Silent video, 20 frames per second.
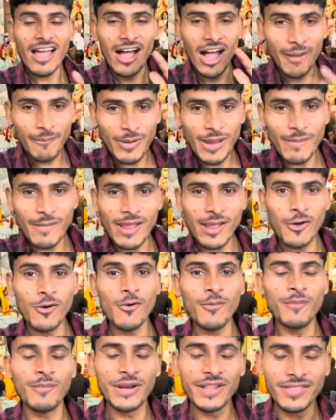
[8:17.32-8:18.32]
अभी मैं हूँ
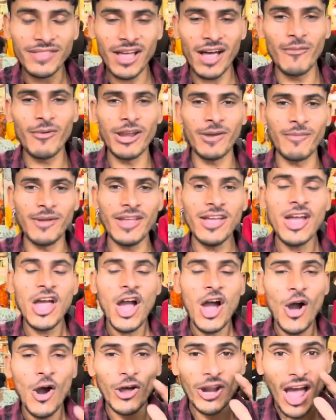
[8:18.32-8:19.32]
वृंदावन में
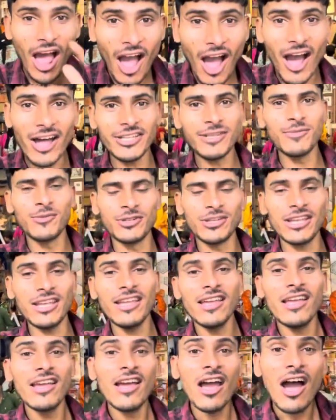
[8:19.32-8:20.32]
और आज मुझे
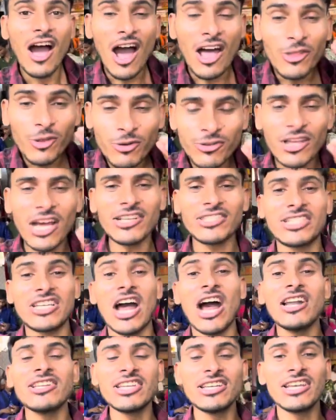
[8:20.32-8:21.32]

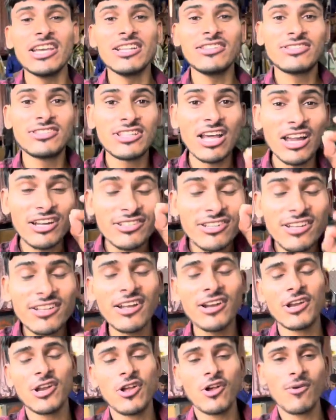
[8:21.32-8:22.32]
अनिरुद्धाचार्य जी के दर्शन
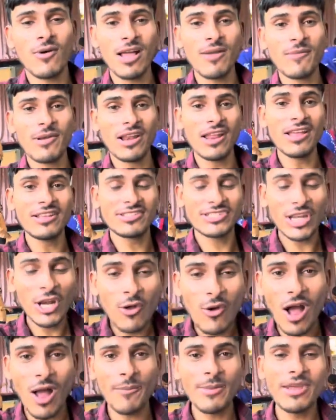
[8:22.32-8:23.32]
करने के बाद मिले चलो
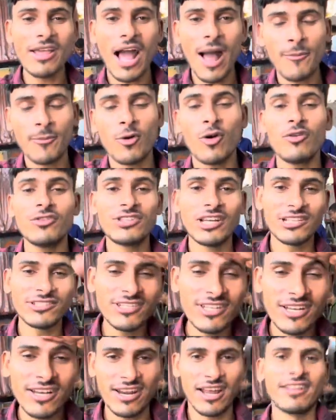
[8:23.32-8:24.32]
अभी आपको
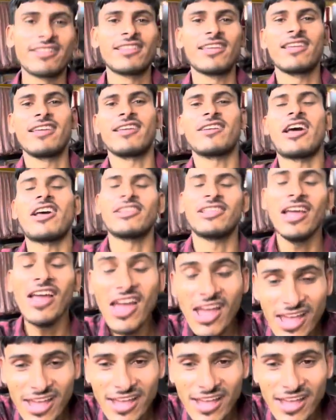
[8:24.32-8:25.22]
दर्शन कराते हैं राधे